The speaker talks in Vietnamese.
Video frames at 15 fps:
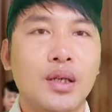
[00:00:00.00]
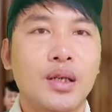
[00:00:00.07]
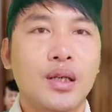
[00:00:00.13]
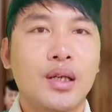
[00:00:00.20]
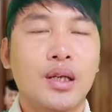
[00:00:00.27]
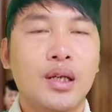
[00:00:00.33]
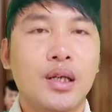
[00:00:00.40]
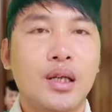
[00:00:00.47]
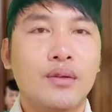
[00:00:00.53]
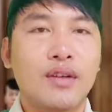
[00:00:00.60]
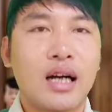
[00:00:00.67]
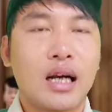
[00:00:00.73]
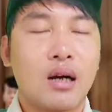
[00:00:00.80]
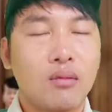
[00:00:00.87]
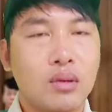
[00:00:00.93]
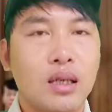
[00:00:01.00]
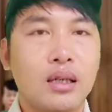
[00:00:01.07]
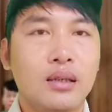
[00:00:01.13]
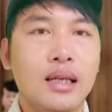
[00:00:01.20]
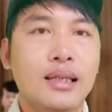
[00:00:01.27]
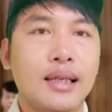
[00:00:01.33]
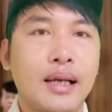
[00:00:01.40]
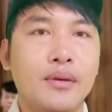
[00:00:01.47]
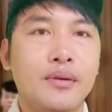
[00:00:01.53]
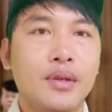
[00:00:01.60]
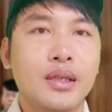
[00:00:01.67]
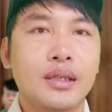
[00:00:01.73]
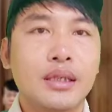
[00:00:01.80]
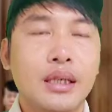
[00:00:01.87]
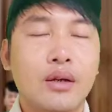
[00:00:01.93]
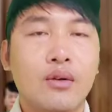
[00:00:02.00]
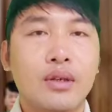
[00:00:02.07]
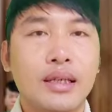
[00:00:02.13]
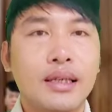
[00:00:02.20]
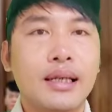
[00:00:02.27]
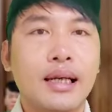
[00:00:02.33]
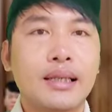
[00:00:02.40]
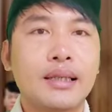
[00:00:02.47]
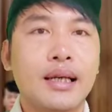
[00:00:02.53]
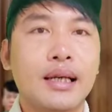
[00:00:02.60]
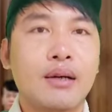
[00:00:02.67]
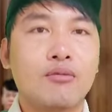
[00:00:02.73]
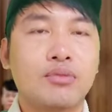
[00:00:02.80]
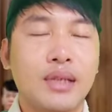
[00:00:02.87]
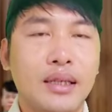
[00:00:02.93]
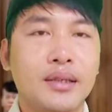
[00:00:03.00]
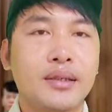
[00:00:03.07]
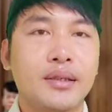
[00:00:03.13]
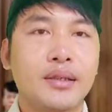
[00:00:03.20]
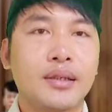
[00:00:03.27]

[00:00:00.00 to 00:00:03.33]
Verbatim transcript: à, và không được hưởng án treo chỉ có riêng cá nhân Ngọc Trinh